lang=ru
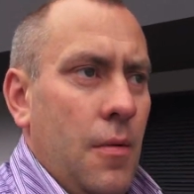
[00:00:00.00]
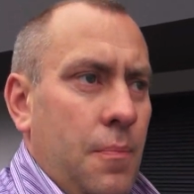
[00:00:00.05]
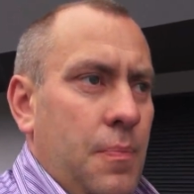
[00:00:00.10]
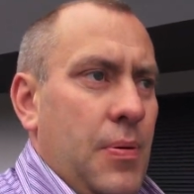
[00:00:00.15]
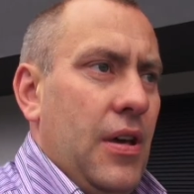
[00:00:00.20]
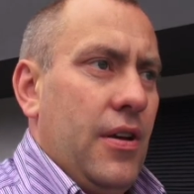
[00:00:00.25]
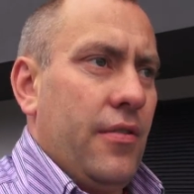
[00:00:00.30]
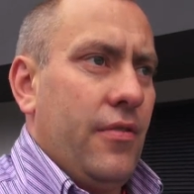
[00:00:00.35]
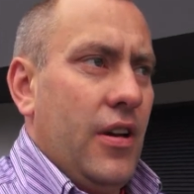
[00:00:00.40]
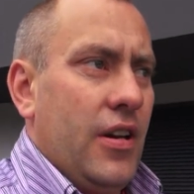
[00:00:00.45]

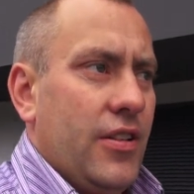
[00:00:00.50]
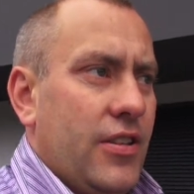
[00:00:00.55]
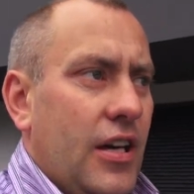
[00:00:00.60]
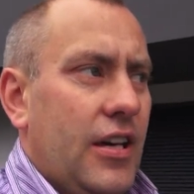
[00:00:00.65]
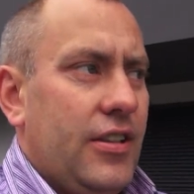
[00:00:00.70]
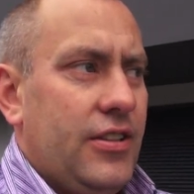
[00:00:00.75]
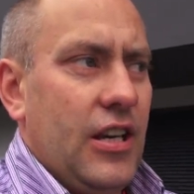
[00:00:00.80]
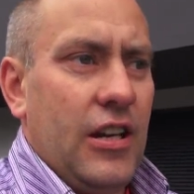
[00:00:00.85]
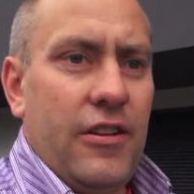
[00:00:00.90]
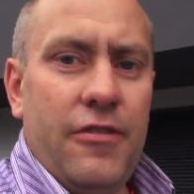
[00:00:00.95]
Первая – это
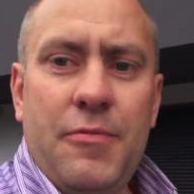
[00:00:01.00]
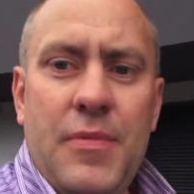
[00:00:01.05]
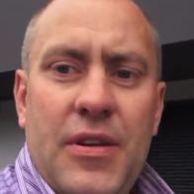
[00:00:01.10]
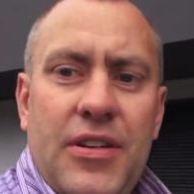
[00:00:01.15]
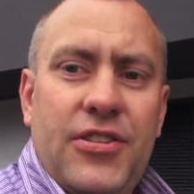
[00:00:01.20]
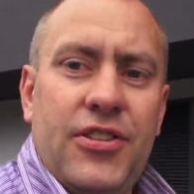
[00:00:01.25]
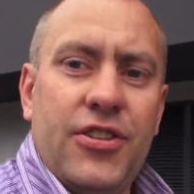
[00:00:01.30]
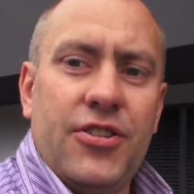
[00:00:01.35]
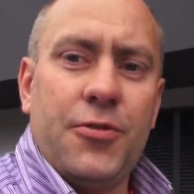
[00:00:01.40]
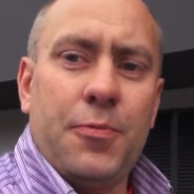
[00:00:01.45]
отель
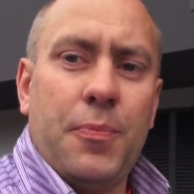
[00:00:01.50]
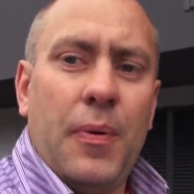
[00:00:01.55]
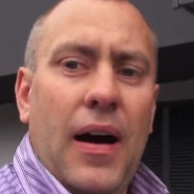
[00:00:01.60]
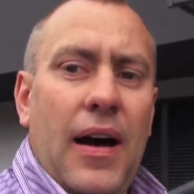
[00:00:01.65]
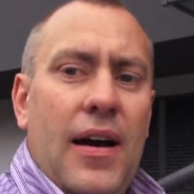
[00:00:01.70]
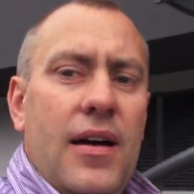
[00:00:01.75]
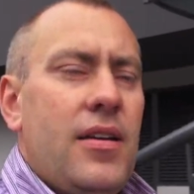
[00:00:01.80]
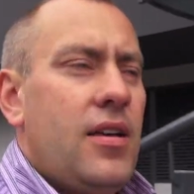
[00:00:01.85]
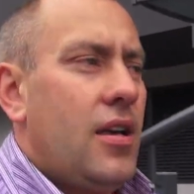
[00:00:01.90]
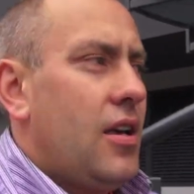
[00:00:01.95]
вместе
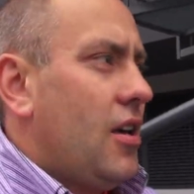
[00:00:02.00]
СПА.